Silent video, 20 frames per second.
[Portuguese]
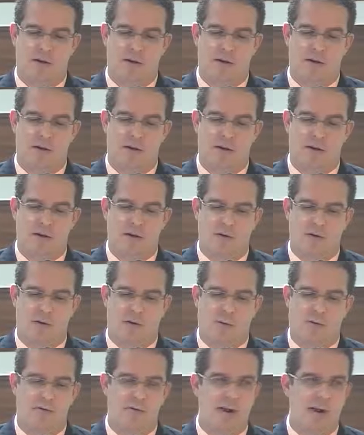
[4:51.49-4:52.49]
é,
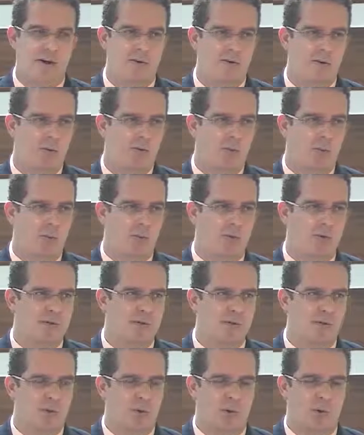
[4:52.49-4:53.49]
como vereador
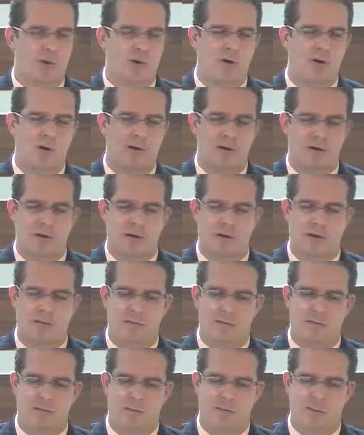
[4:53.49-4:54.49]
propositor e, e,
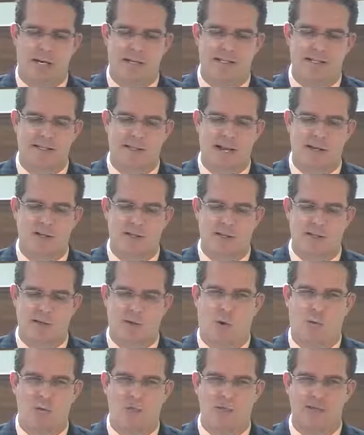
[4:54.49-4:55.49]
presidente dessa
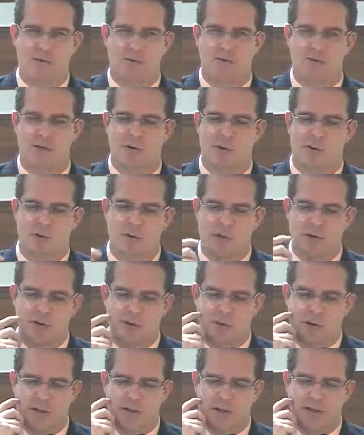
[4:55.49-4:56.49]
comissão, segundo o
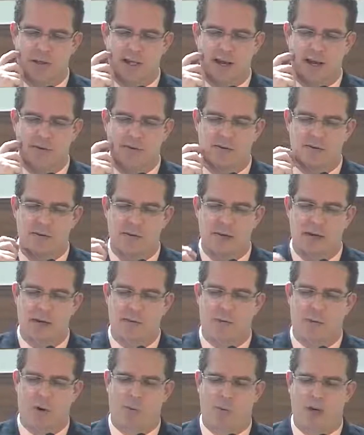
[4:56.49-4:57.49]
regimento interno,
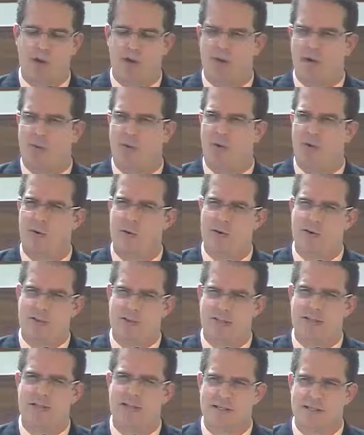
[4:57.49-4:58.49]
para uma reunião provavelmente
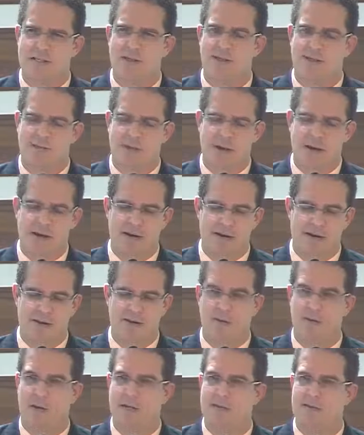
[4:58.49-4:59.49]
na sexta-feira.
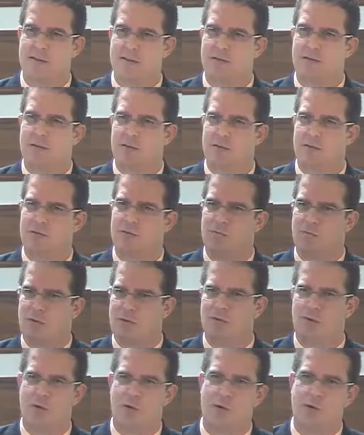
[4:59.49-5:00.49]
Mas eu, a, gente, a
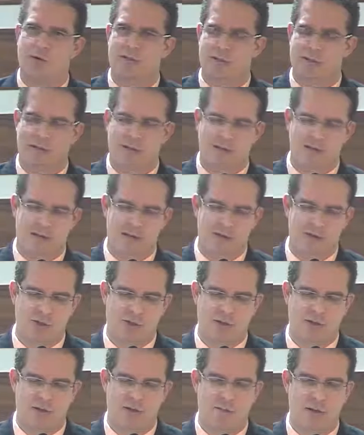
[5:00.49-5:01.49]
gente negocia essa
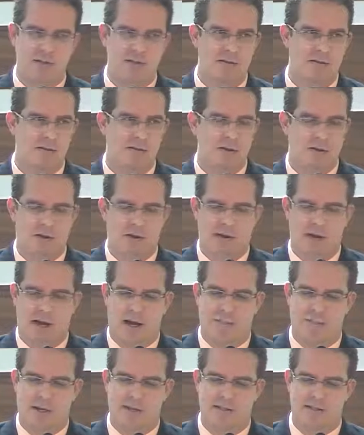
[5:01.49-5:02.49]
agenda aí, mas
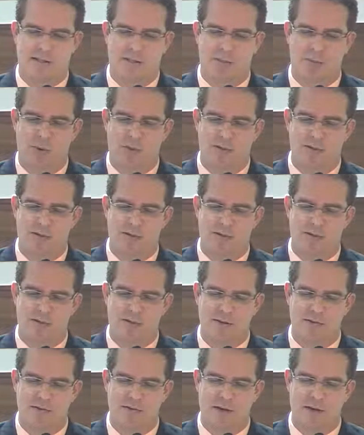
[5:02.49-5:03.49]
a princípio nessa
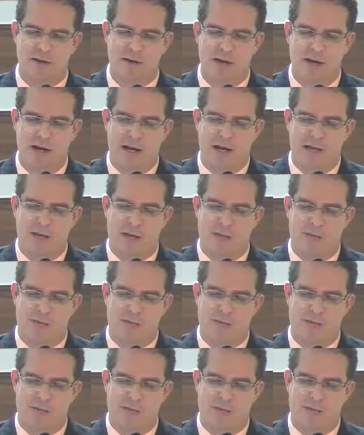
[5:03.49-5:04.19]
sexta-feira. Então